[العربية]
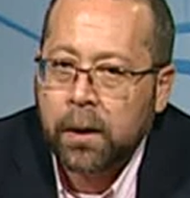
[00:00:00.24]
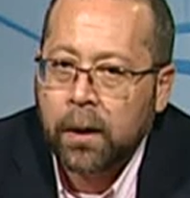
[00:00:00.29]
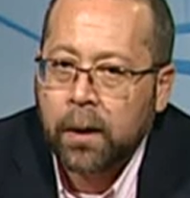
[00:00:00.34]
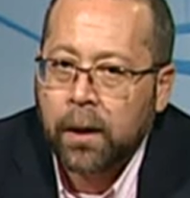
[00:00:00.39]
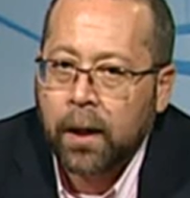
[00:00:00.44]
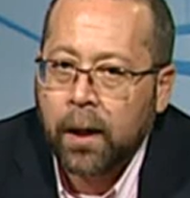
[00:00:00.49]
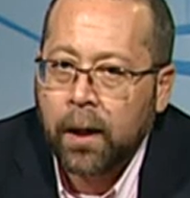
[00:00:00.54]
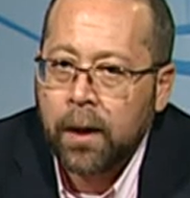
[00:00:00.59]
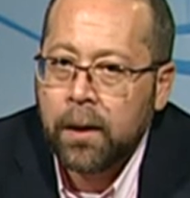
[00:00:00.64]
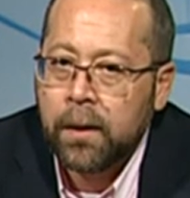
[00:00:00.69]

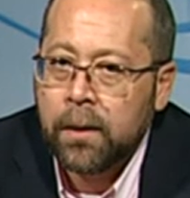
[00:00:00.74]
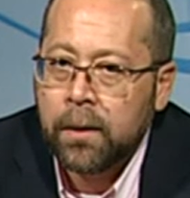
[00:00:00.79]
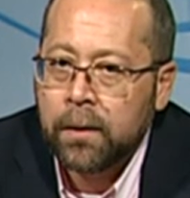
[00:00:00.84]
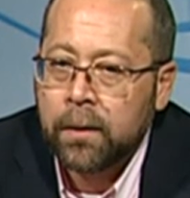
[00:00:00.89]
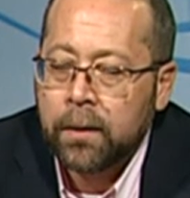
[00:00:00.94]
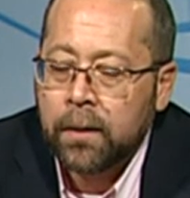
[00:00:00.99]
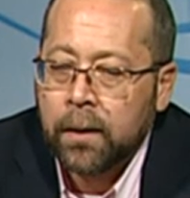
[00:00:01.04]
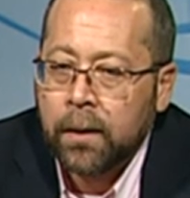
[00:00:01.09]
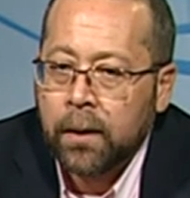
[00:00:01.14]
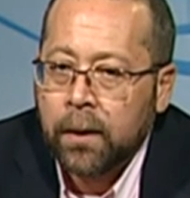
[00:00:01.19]
هل
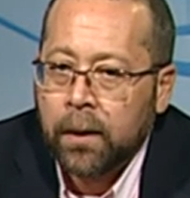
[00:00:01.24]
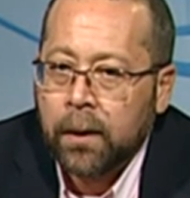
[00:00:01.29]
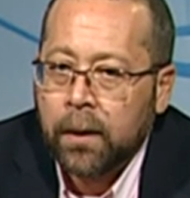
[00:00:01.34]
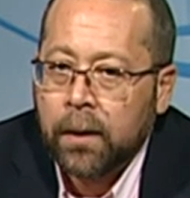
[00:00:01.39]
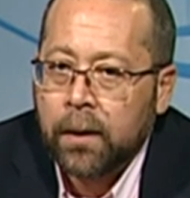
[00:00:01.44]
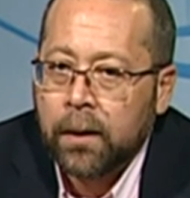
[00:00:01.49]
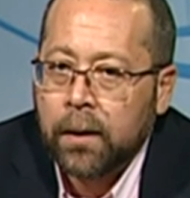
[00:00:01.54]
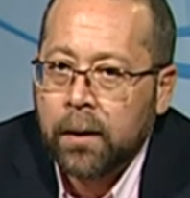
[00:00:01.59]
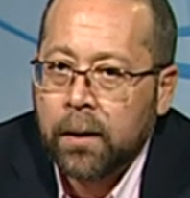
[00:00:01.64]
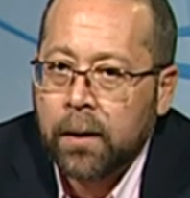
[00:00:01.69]

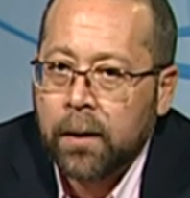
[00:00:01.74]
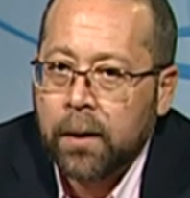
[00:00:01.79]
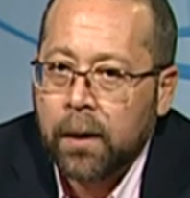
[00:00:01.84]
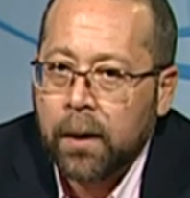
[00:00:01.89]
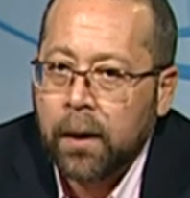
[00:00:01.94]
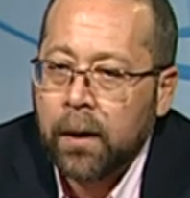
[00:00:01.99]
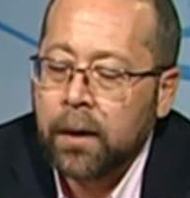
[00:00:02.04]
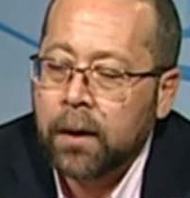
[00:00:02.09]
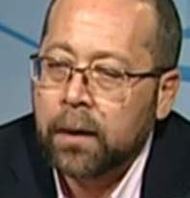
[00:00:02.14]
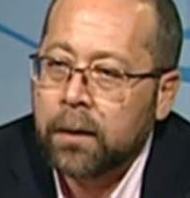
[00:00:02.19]

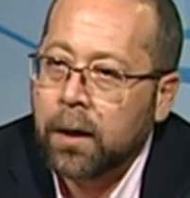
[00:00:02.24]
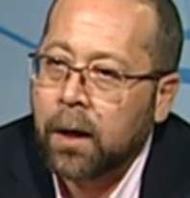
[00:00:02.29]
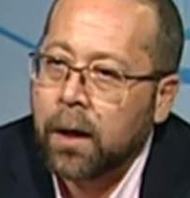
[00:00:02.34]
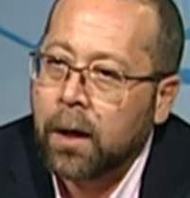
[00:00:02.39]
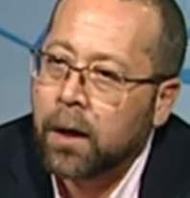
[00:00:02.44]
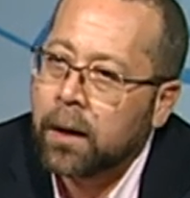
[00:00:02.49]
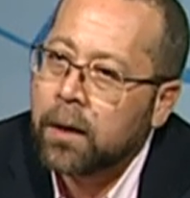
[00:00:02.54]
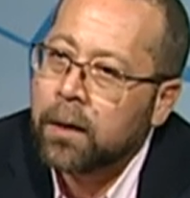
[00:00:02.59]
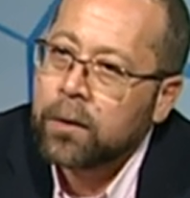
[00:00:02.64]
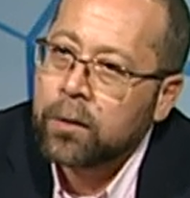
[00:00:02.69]
احنا
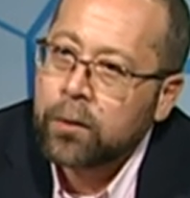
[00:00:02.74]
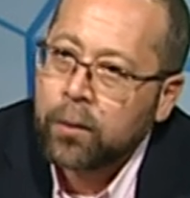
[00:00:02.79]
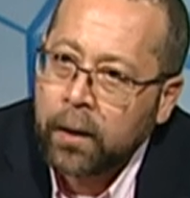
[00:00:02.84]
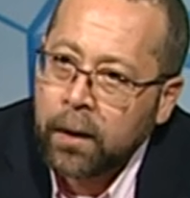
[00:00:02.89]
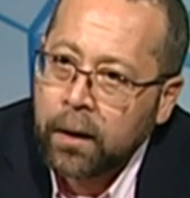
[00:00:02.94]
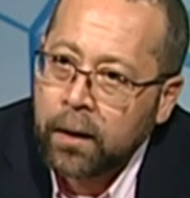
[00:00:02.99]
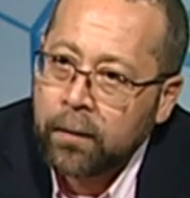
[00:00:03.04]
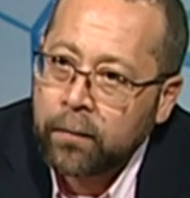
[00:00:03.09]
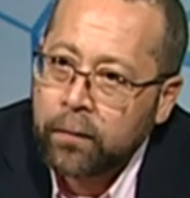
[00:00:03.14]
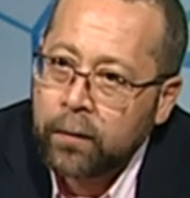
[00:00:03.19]
اتاخرنا
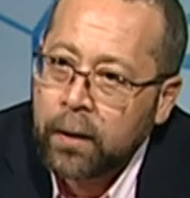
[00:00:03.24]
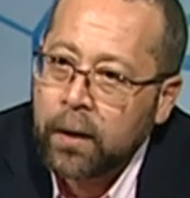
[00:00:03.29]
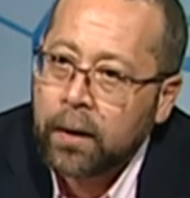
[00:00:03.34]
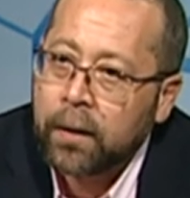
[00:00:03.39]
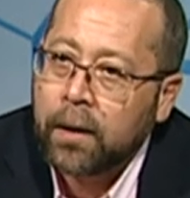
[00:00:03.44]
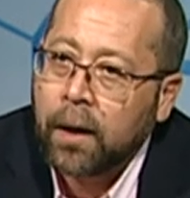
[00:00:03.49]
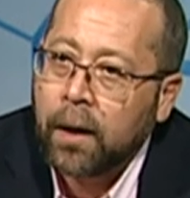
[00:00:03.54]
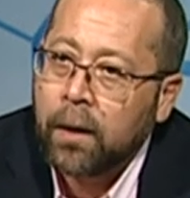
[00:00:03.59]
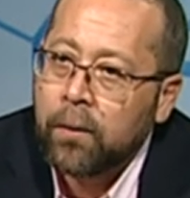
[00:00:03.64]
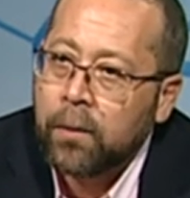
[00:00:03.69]
شويه في
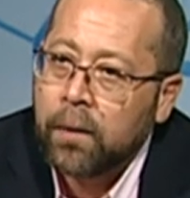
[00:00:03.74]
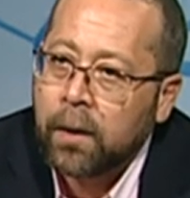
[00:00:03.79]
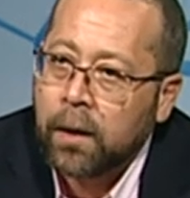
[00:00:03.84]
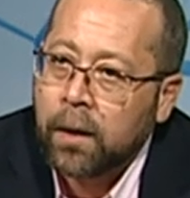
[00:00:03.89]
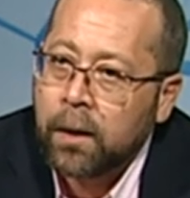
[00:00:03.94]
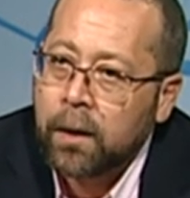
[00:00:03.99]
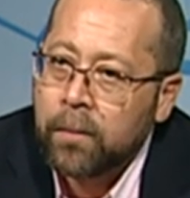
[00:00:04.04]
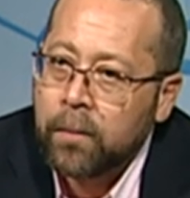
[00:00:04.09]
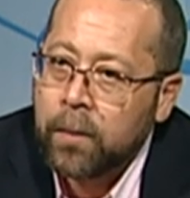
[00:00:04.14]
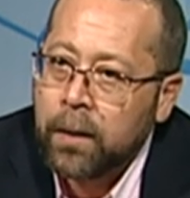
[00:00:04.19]
التحول
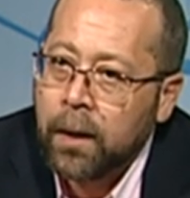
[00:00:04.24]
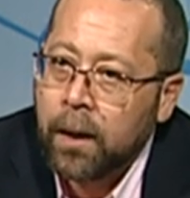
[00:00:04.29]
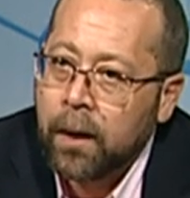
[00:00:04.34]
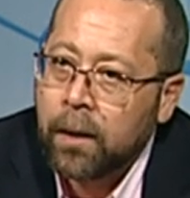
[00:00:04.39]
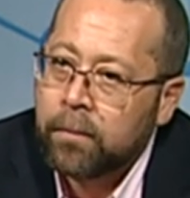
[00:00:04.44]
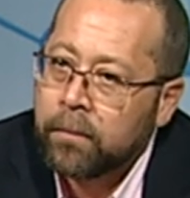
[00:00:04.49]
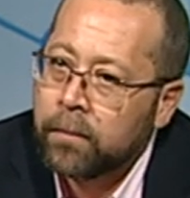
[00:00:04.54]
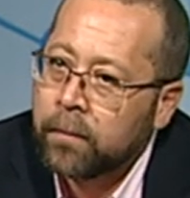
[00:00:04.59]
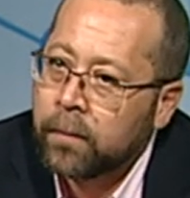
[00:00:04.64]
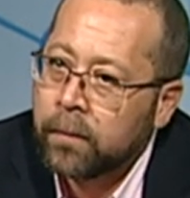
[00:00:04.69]
الرقمي
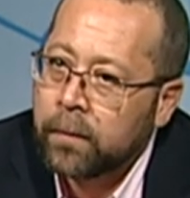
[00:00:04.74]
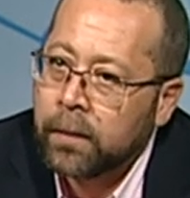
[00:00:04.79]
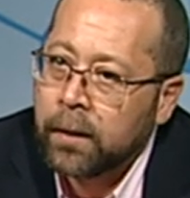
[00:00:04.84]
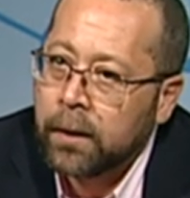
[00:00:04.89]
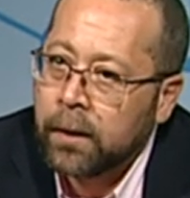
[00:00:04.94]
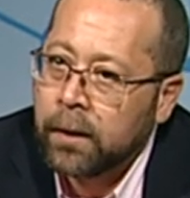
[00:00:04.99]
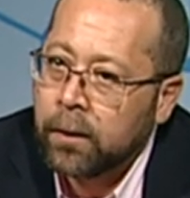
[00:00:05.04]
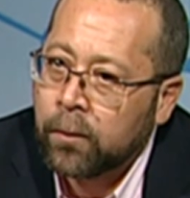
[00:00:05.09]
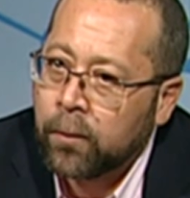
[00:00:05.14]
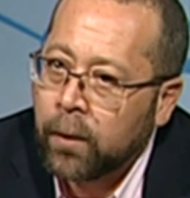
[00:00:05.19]
ام
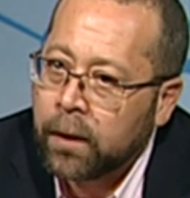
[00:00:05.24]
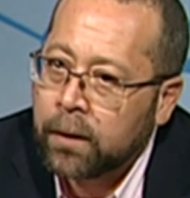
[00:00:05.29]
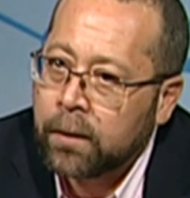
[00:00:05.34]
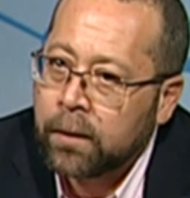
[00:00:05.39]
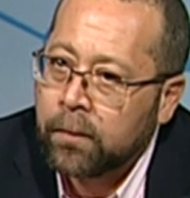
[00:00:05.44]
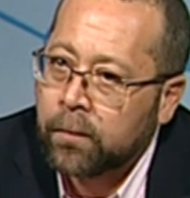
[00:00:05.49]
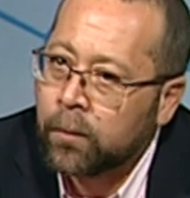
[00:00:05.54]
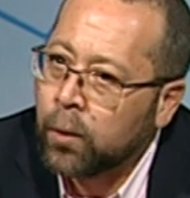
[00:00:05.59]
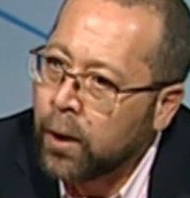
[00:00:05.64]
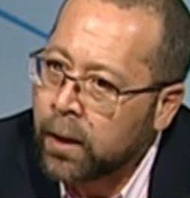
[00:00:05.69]

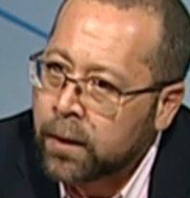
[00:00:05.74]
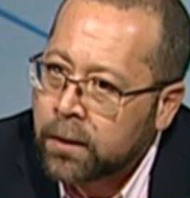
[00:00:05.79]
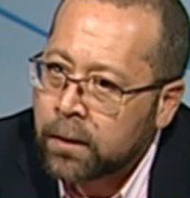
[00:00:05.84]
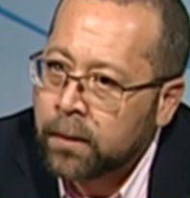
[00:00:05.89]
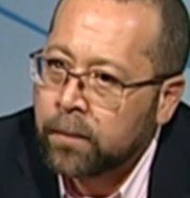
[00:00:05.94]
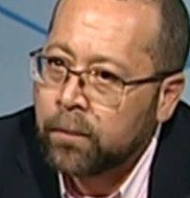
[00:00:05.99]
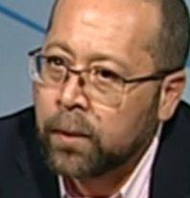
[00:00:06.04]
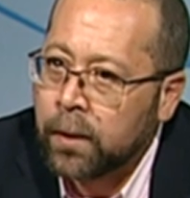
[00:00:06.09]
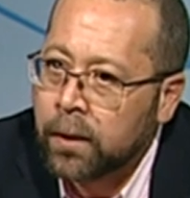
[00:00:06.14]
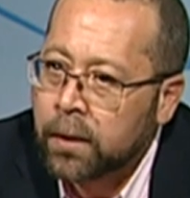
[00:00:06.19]
الوقت
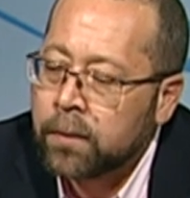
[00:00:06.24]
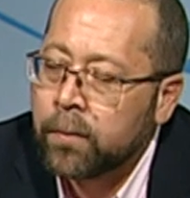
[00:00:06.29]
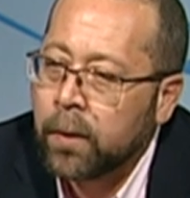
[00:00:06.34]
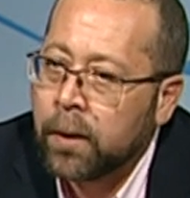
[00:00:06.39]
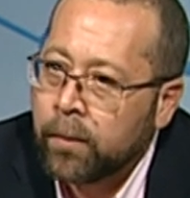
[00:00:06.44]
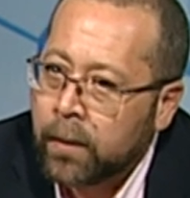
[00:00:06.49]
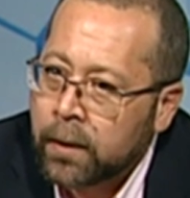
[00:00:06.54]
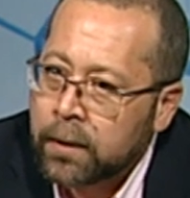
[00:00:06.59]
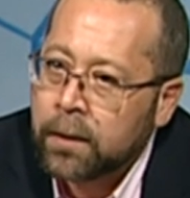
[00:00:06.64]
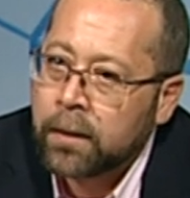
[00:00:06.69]
مناسب
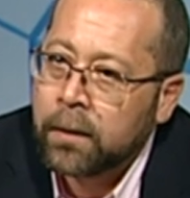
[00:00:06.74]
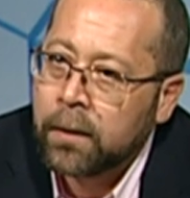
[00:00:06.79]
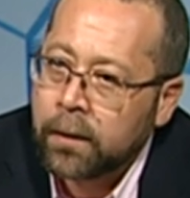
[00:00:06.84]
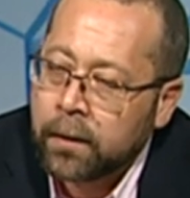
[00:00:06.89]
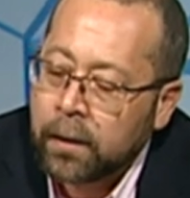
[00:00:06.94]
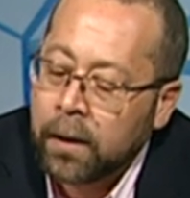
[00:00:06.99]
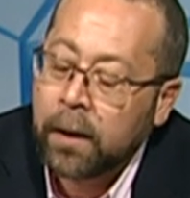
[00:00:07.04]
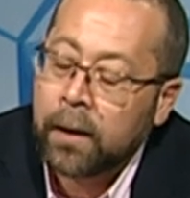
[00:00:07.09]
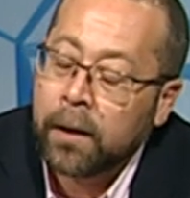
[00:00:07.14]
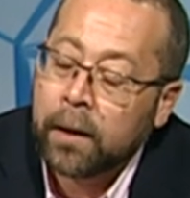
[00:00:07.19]
بالنسبه لمصر
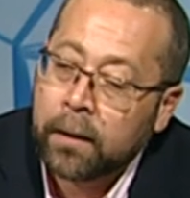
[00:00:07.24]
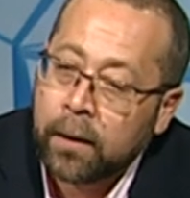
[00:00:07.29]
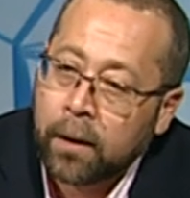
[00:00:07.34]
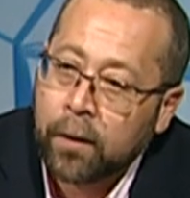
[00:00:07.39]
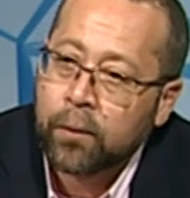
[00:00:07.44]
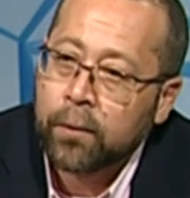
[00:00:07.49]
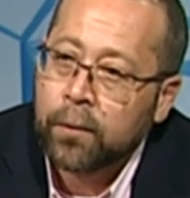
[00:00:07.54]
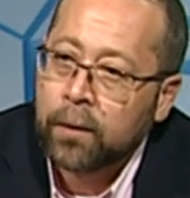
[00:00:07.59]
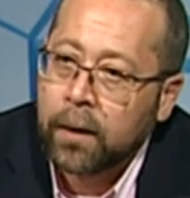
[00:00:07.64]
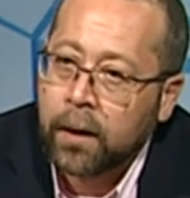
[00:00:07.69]
انها
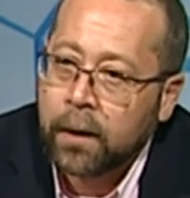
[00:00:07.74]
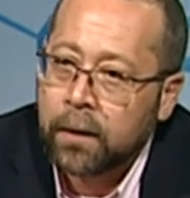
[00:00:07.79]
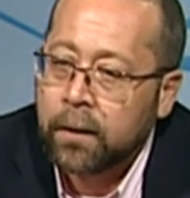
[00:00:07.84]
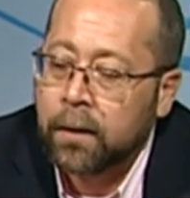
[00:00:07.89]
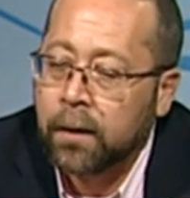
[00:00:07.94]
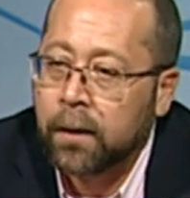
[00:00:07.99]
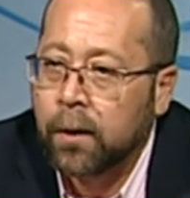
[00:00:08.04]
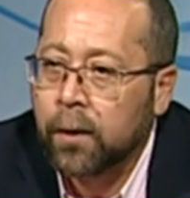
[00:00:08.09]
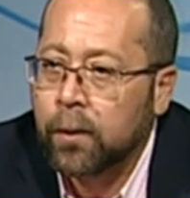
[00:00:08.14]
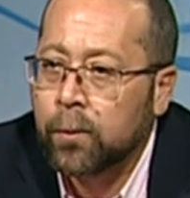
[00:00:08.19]
تاخد
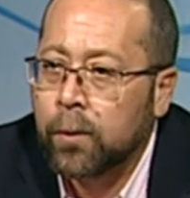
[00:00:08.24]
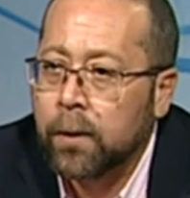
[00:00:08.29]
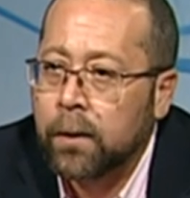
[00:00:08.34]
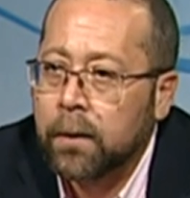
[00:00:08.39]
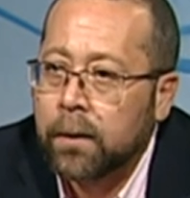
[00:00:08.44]
هذه الخطوه